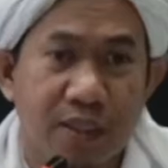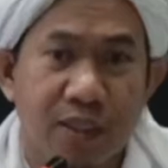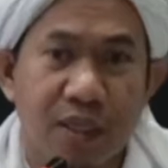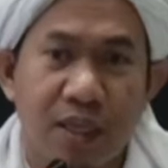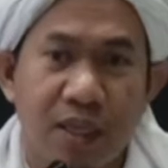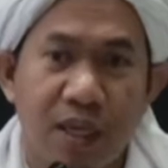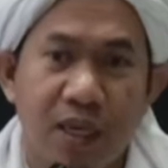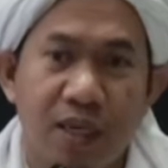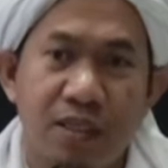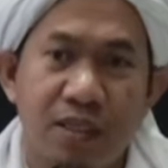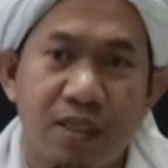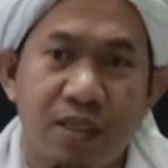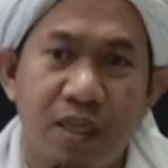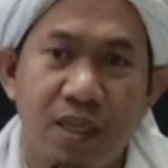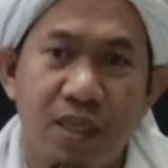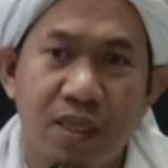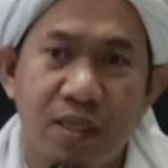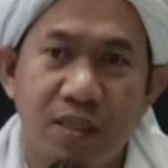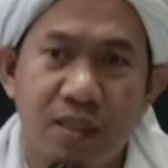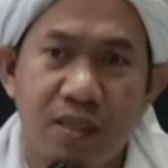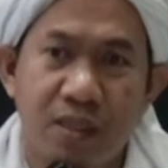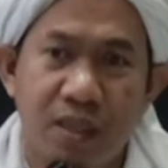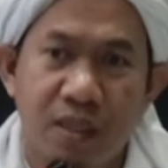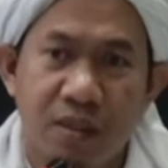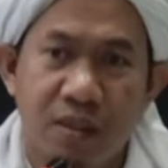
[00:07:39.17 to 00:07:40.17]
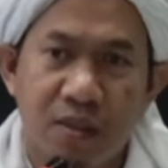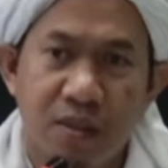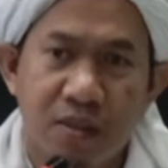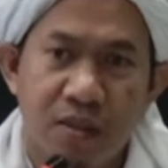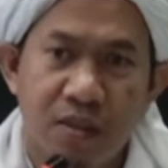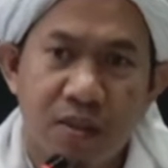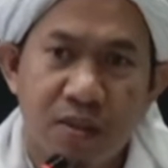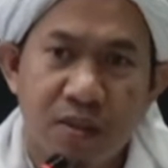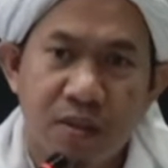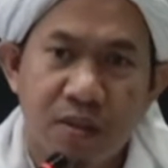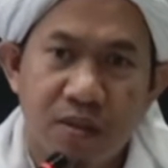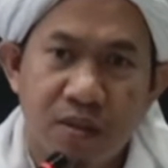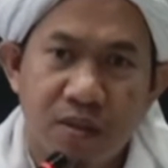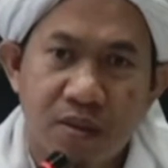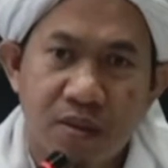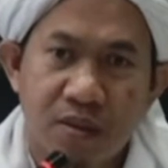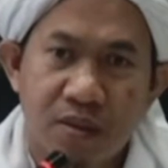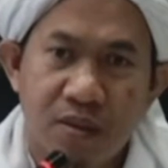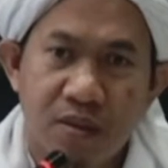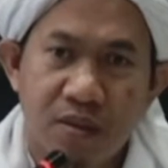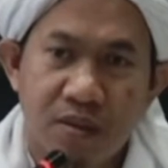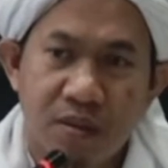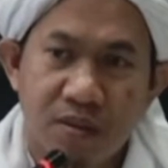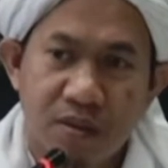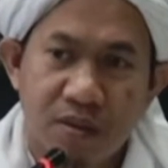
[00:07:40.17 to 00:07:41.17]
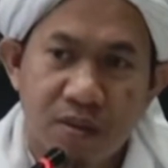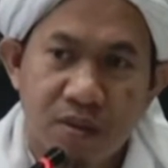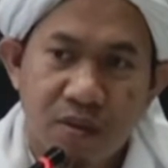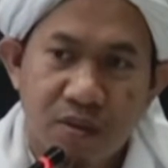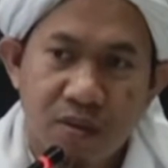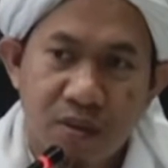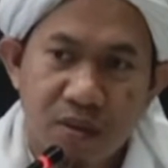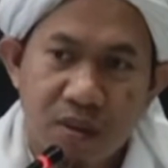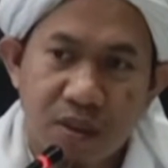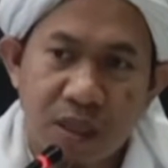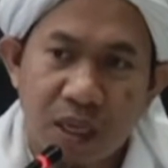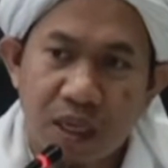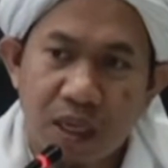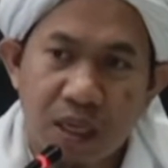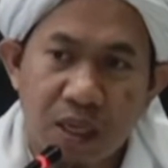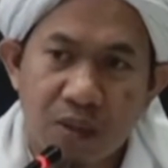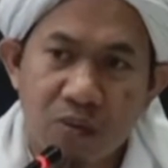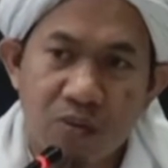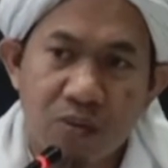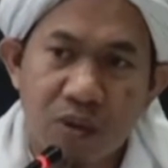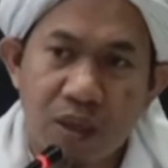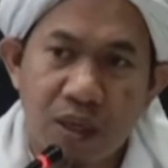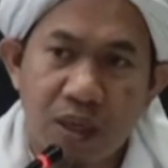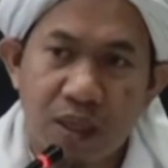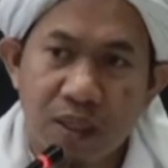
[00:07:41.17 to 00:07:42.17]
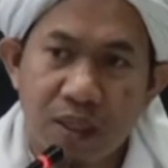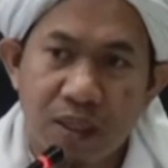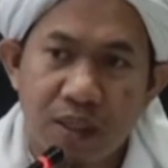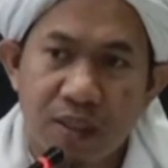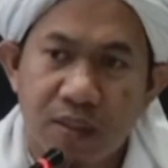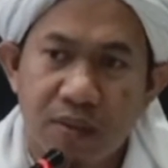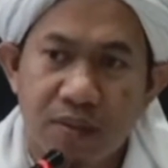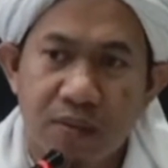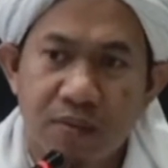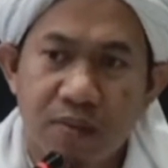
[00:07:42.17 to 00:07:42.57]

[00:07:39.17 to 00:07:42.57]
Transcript: senangis-nangisnya. Jangan lakukan lagi.